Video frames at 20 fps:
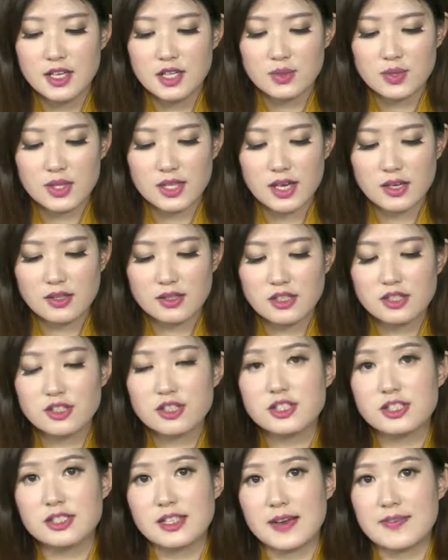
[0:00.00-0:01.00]
最高升
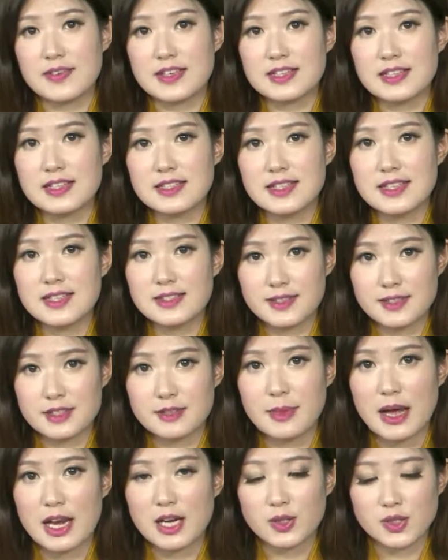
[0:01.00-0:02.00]
至两万三千
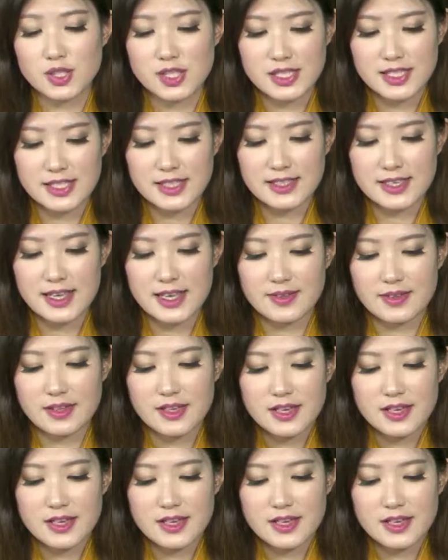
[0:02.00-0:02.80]
四百六十一点，